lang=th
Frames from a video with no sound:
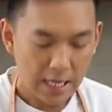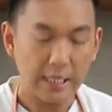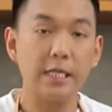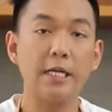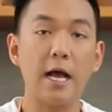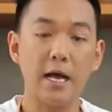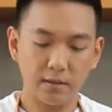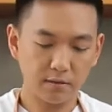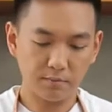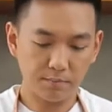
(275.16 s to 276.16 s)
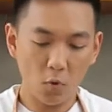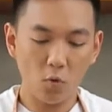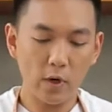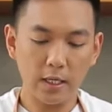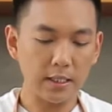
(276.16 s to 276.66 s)
อันนี้นะปรุง
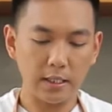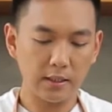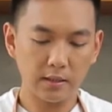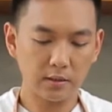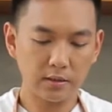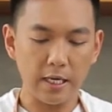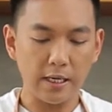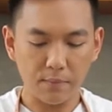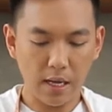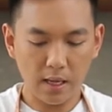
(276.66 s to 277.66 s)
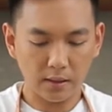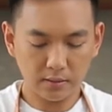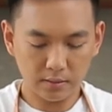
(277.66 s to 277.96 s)
ไว้เลยเด็ดมาก